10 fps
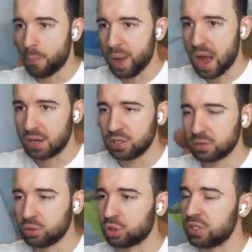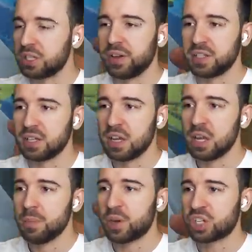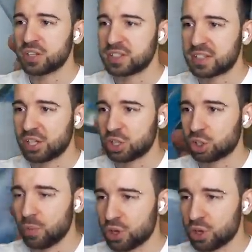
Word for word: Опа! Только не говорите. Пожалуйста, скажите, что